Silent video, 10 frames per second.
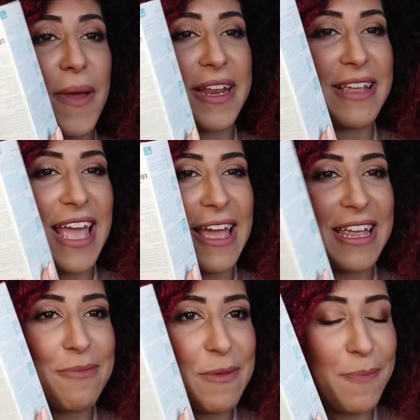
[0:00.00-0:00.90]
perché
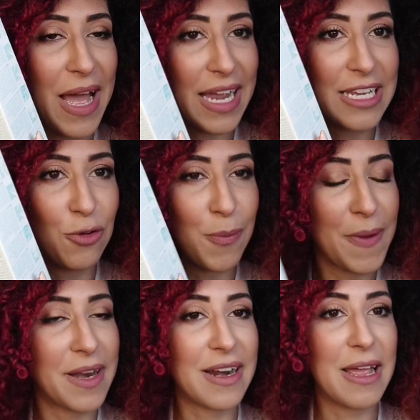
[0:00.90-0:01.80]
mi paghino
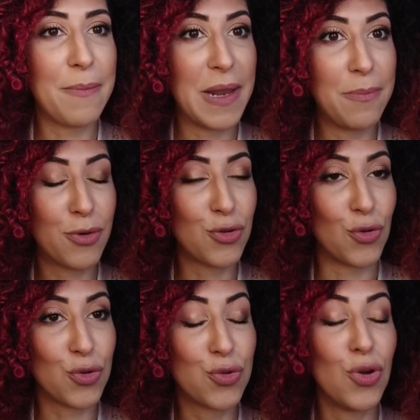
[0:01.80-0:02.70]
per, per il
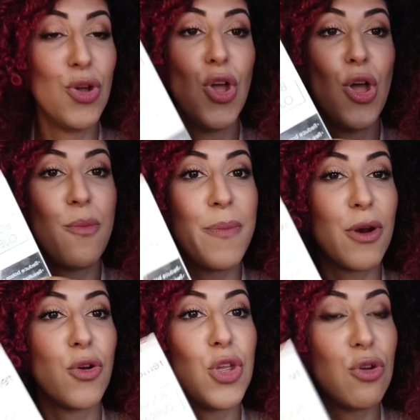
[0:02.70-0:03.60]
prodotto,
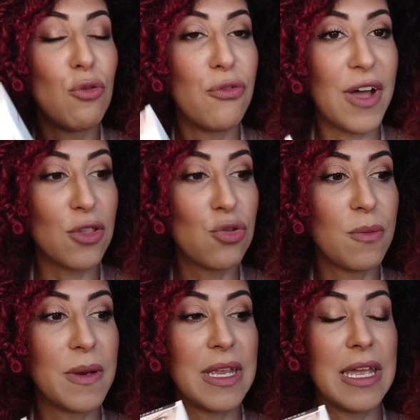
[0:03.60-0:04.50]
però io lo
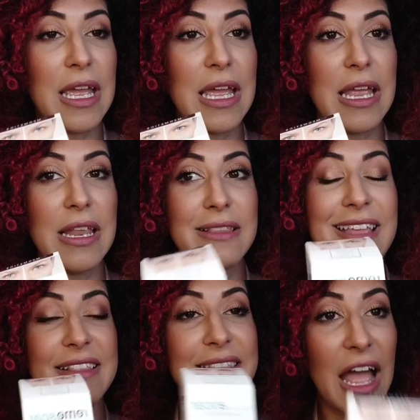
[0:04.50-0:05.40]
faccio perché
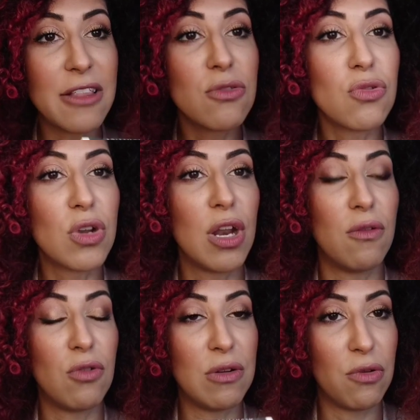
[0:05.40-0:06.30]
da tanto che
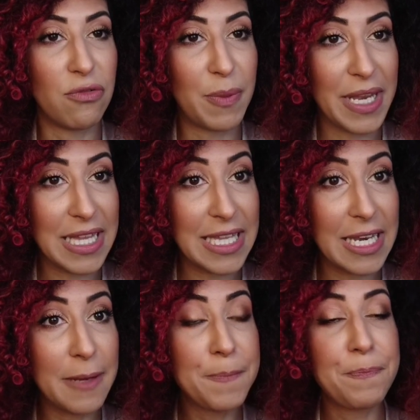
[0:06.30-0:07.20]
la volevo
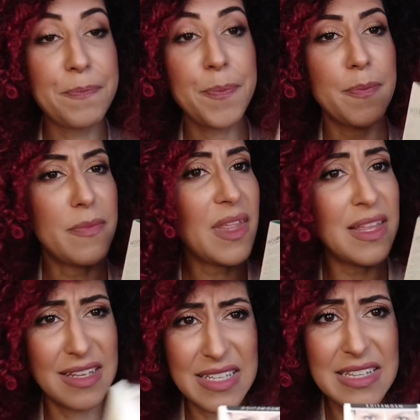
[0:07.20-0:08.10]
prendere
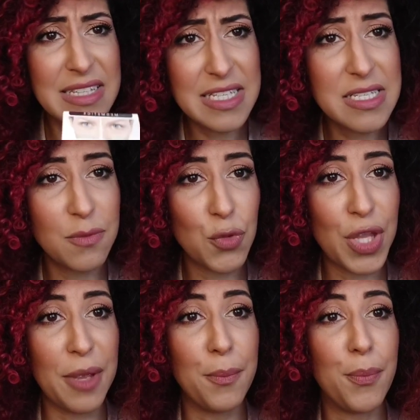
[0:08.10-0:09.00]
da tantissimo
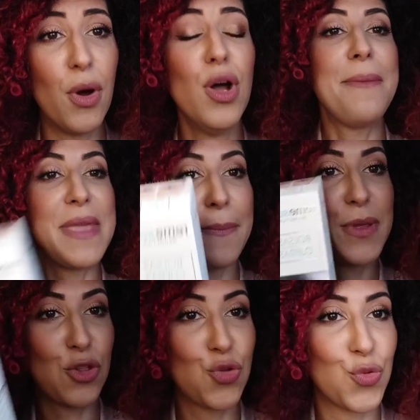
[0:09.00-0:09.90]
tempo e mi è
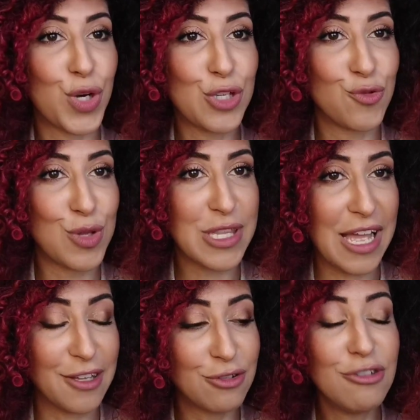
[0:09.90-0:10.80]
piaciuto il
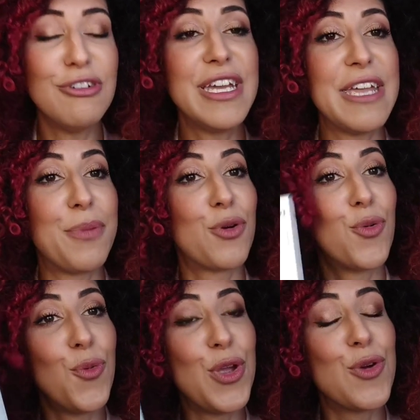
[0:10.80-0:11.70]
risultato e per
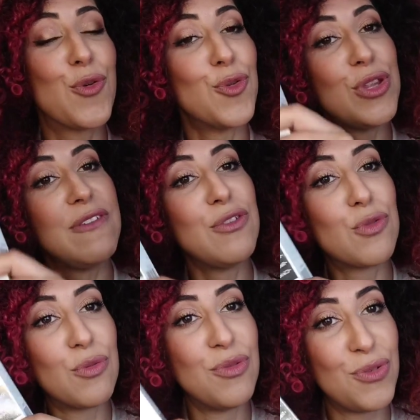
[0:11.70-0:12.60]
cui
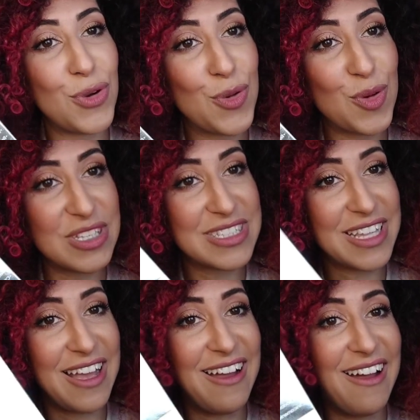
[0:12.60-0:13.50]
condivido con voi
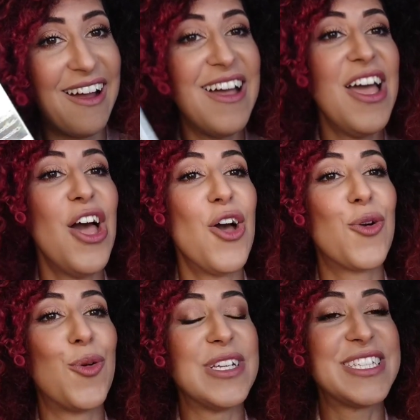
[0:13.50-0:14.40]
questa,
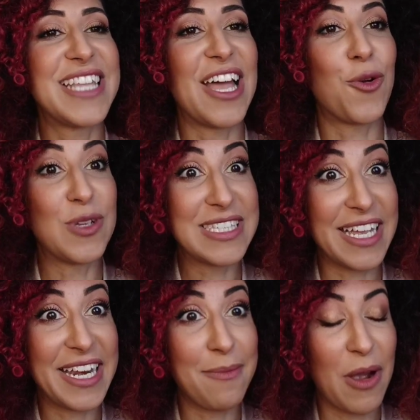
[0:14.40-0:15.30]
questa,
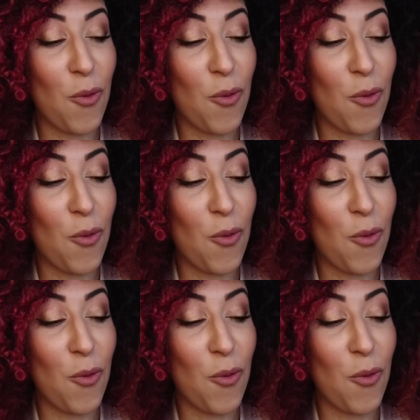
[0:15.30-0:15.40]
questa crema